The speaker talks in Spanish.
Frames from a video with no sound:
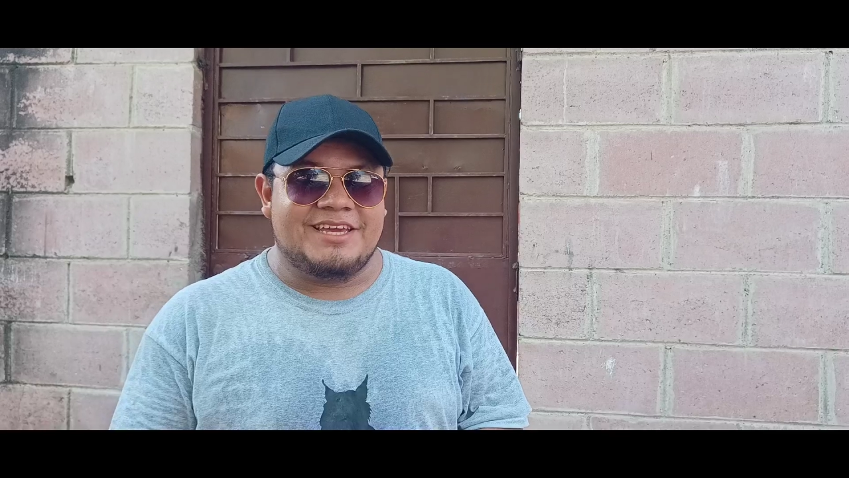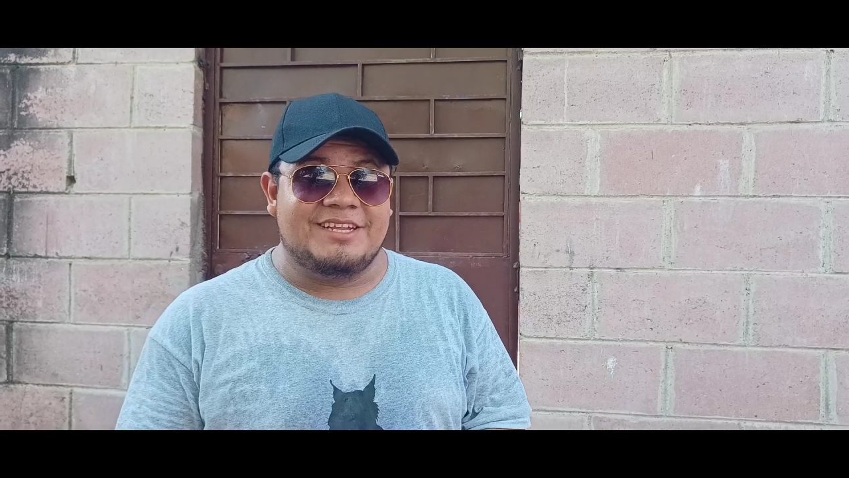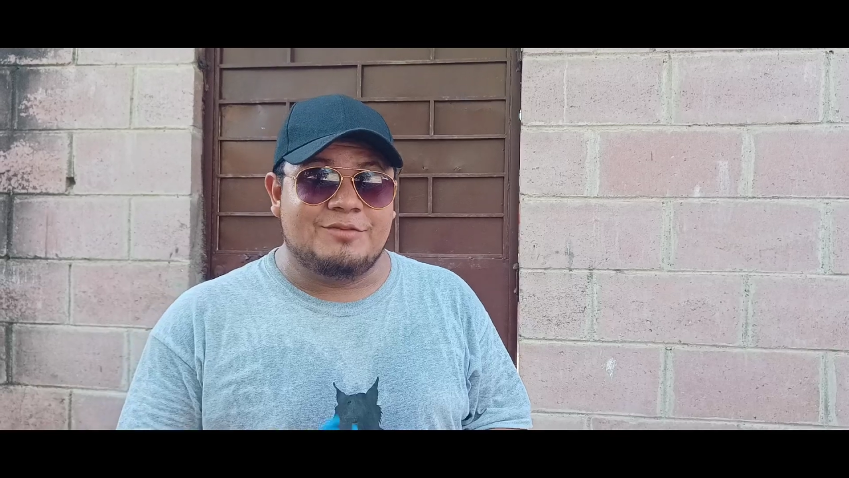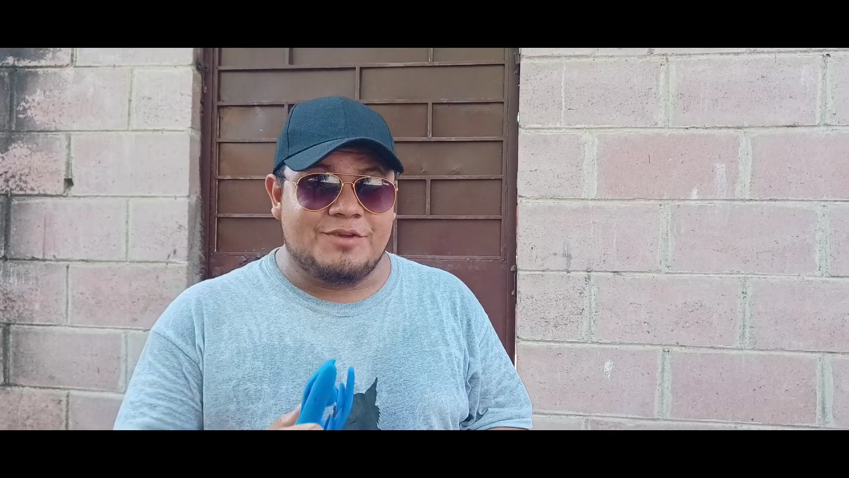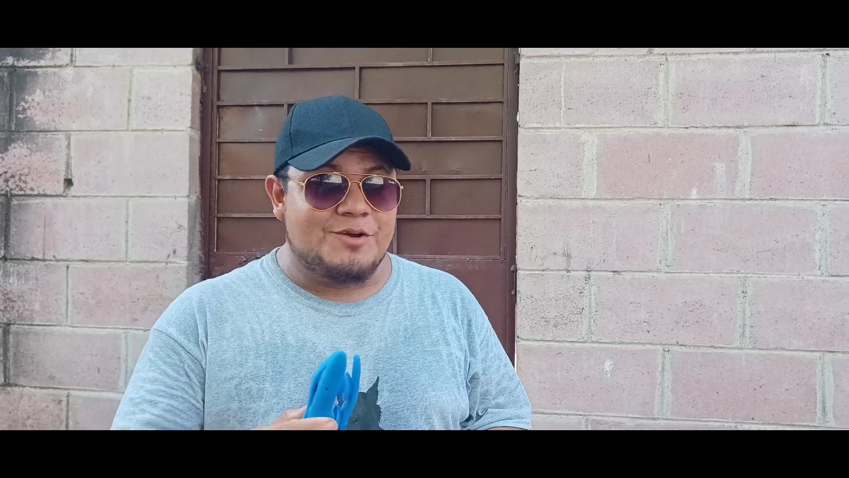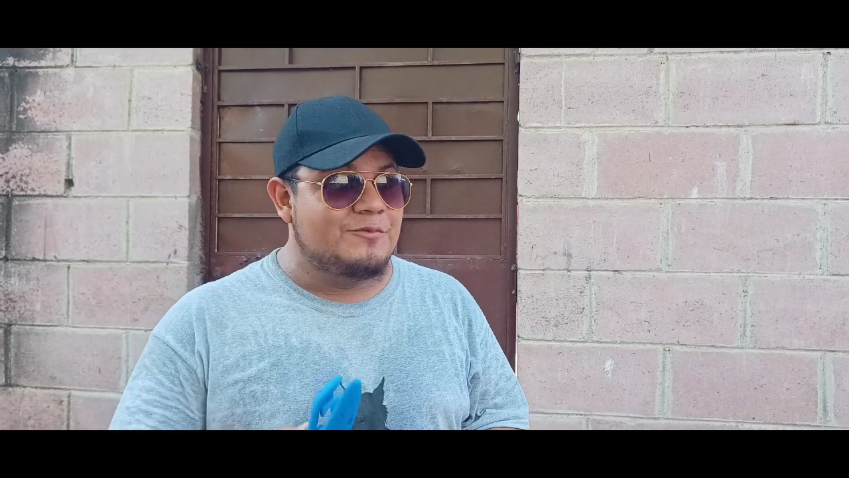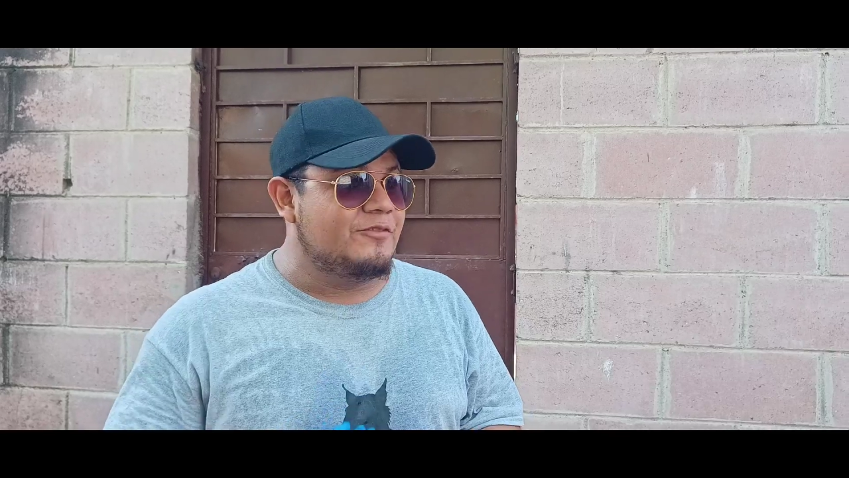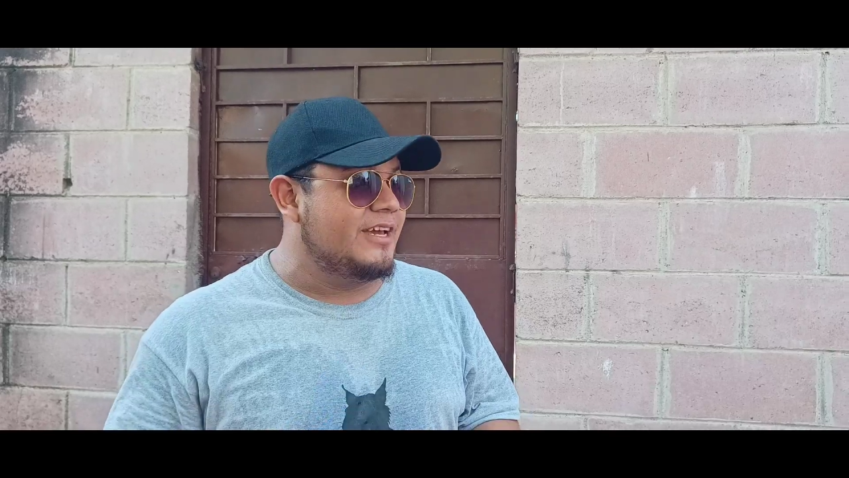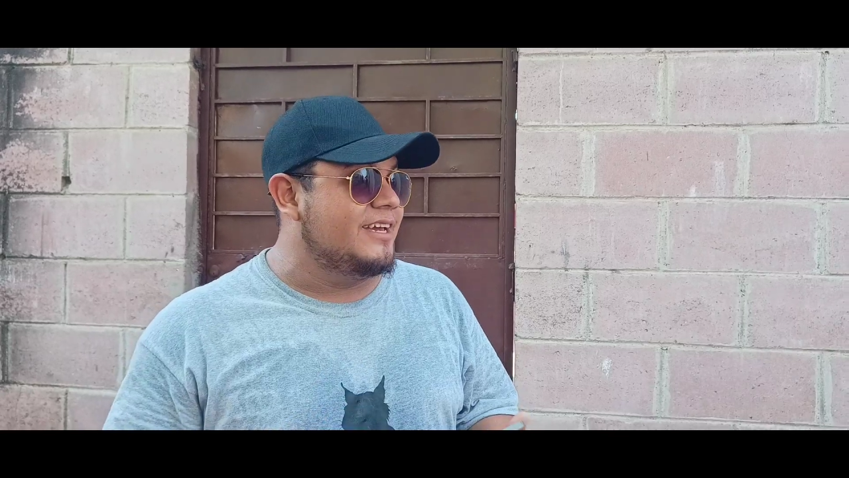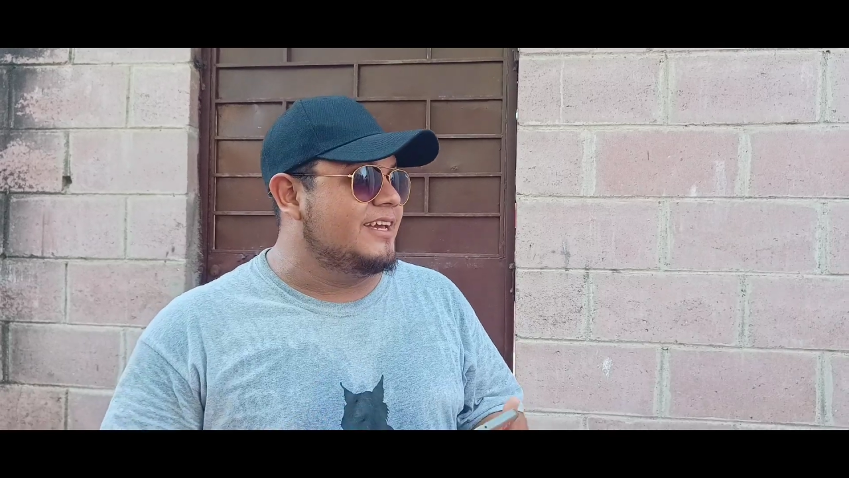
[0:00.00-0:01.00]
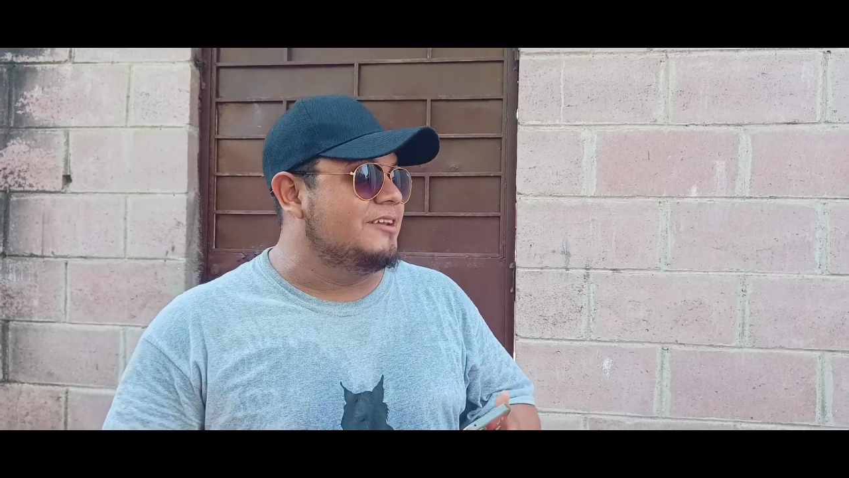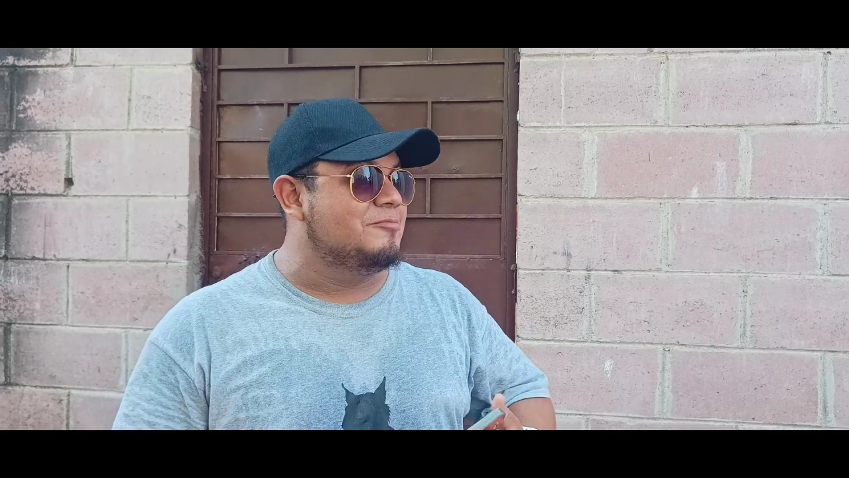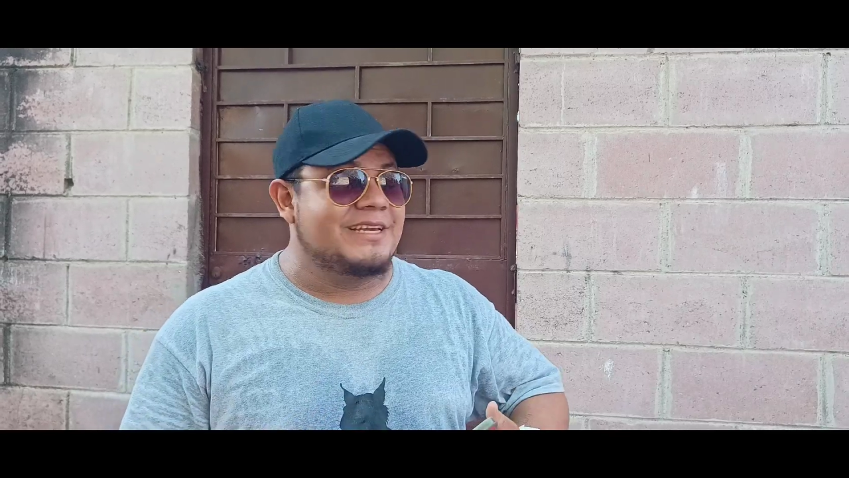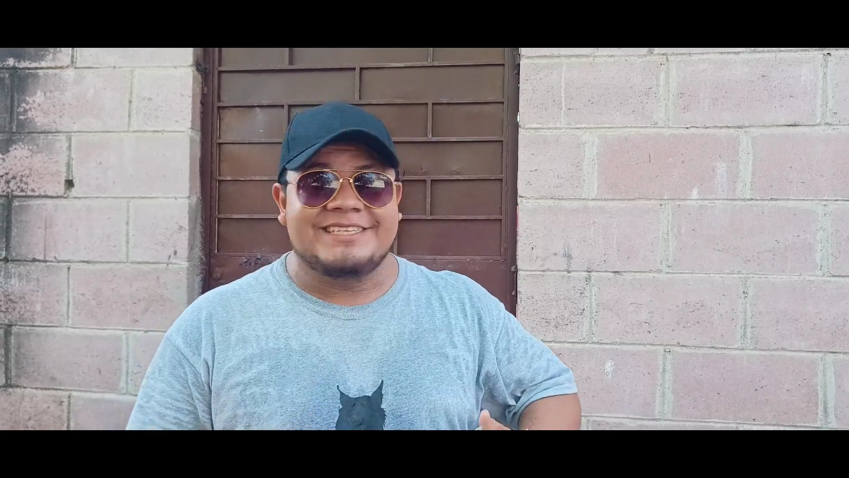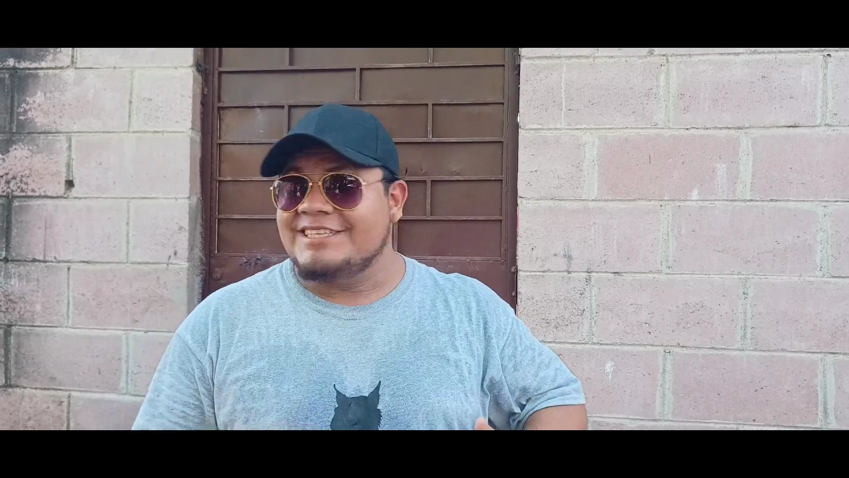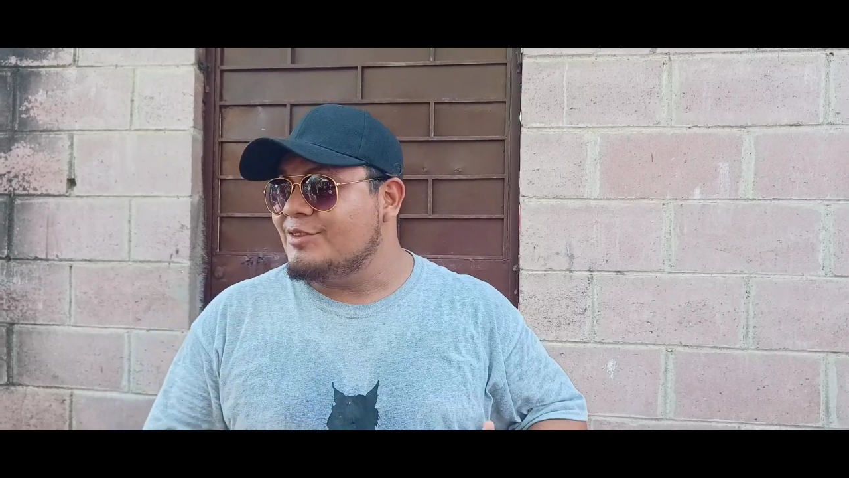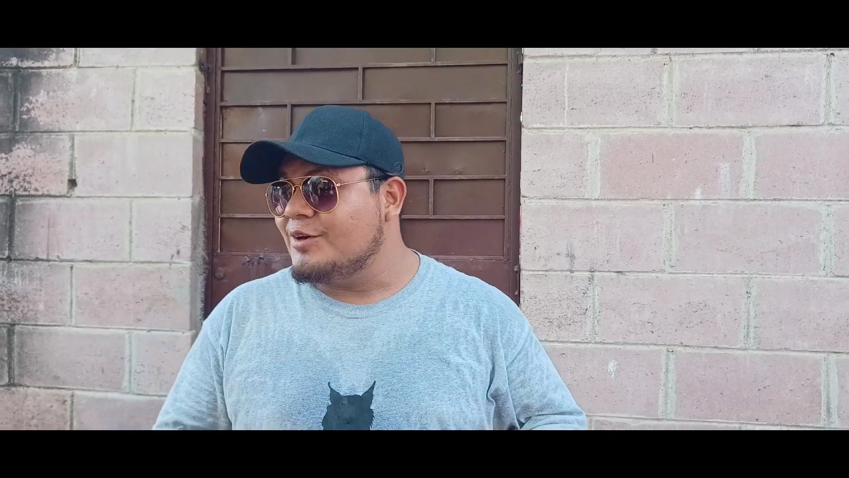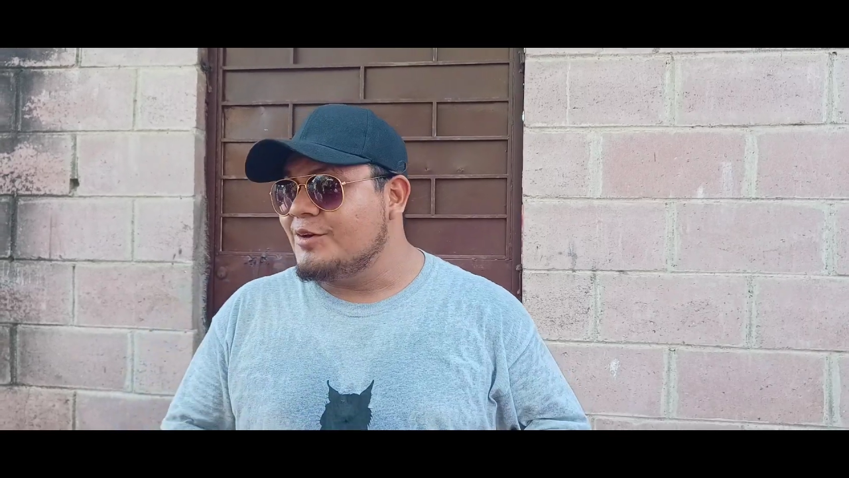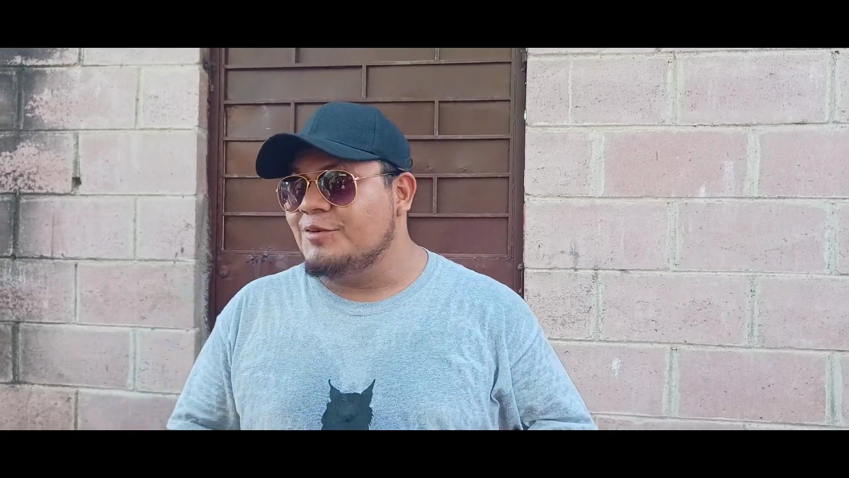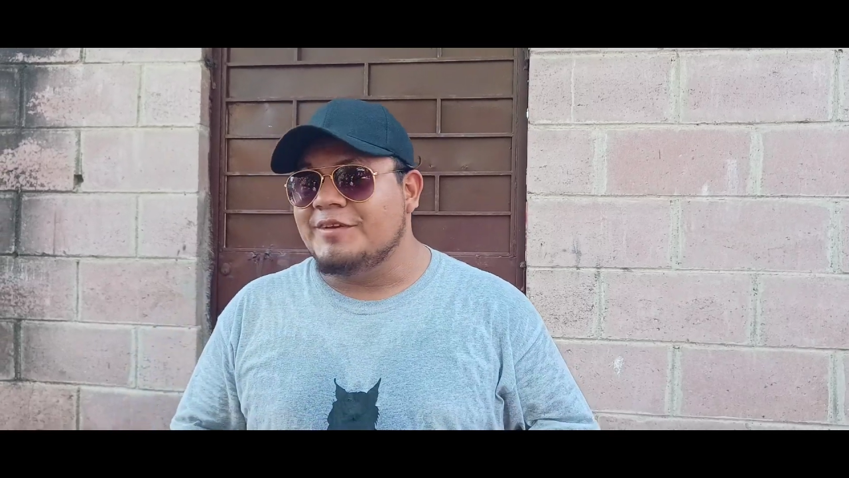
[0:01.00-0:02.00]
El domingo fue el payasito
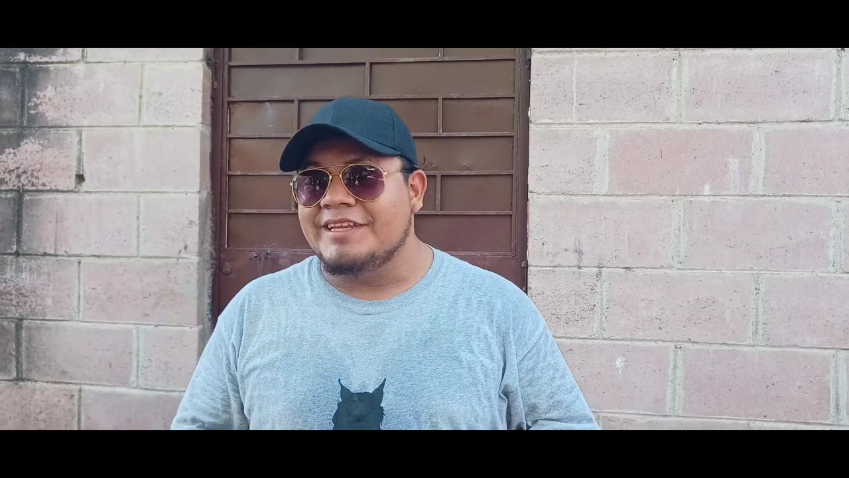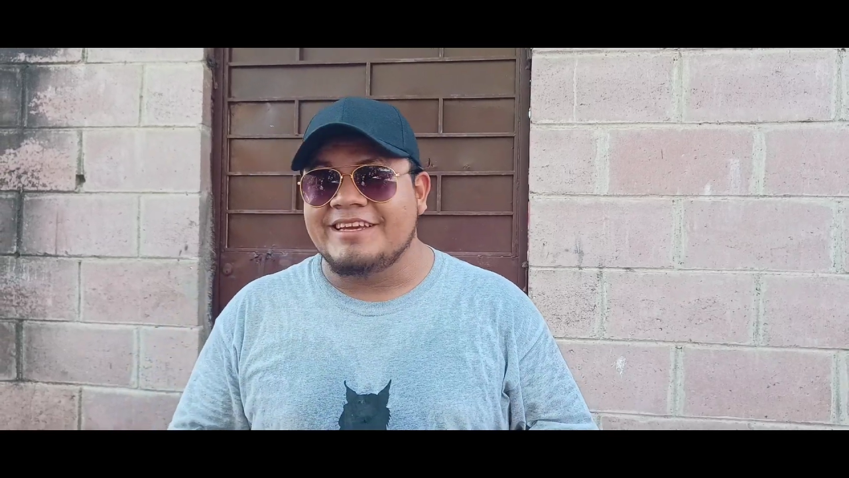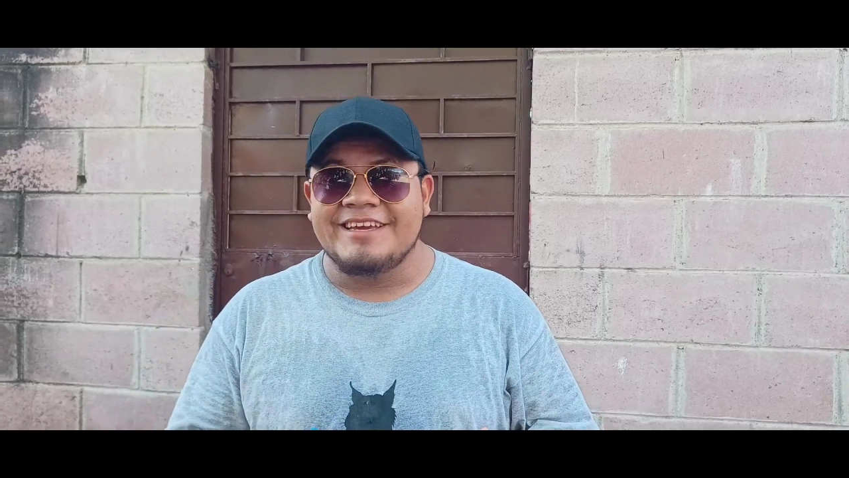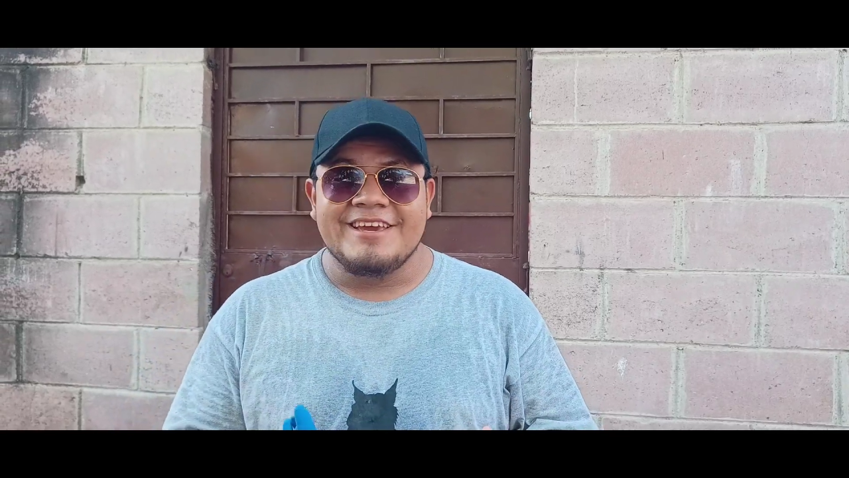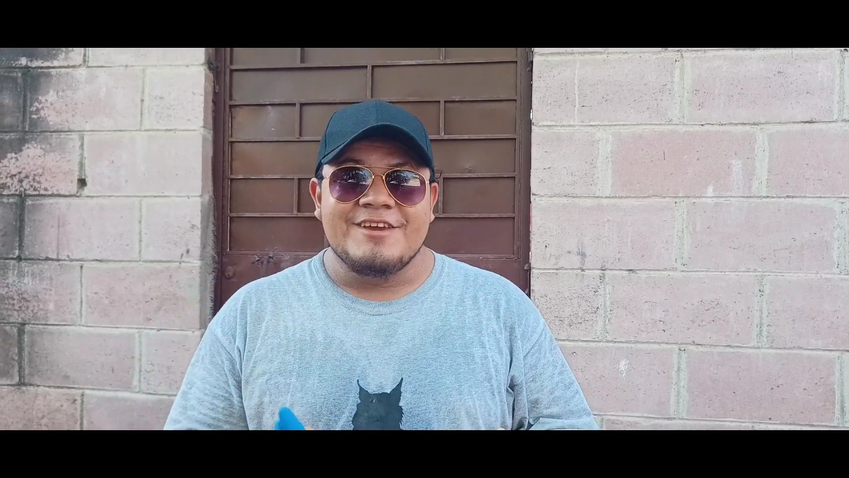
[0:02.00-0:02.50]
que yo vine